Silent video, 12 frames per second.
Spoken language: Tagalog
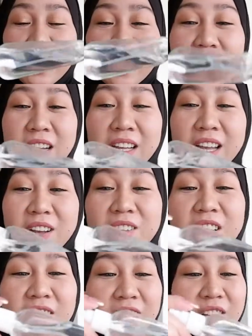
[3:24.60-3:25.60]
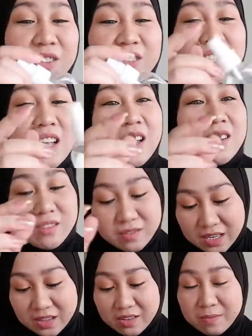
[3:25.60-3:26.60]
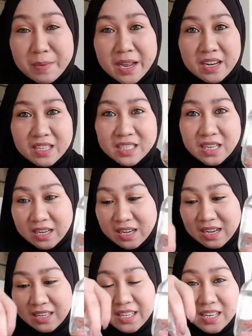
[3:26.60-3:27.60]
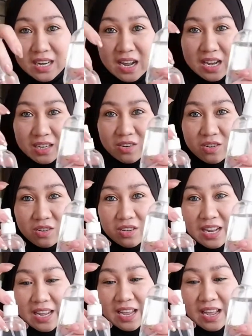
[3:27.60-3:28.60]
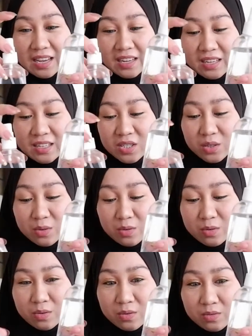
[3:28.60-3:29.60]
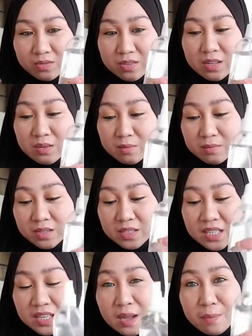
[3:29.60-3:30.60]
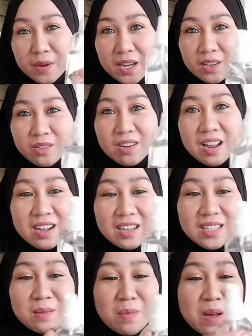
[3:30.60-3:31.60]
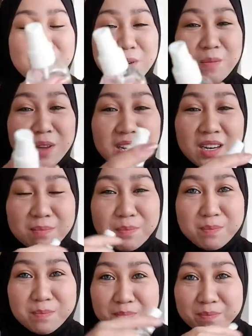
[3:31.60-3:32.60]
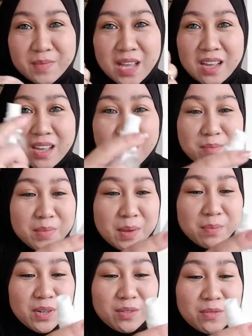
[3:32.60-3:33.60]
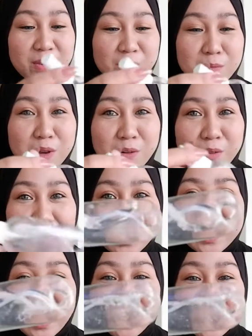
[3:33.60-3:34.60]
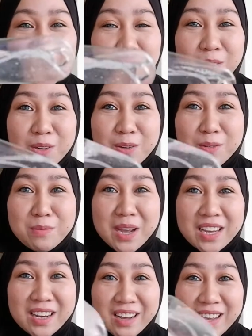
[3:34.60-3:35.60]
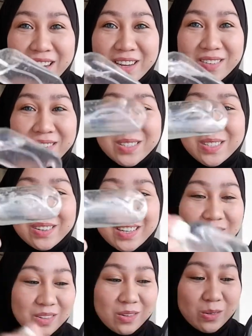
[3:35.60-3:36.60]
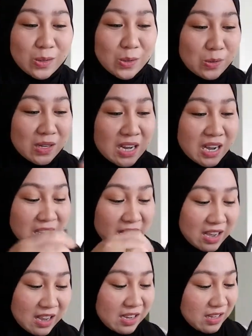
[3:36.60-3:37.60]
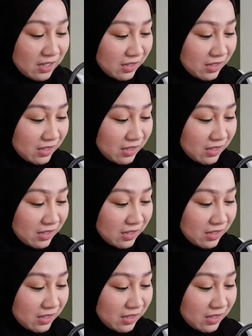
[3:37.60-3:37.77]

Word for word: Inilagay ko lang din to sa ano, ito parang sa lalagyan ng alcohol, ayan. So, sineparate ko lang kasi baka mamaya nag perfume ako is alcohol yung mailagay ko. So, ito, cologne lang yan.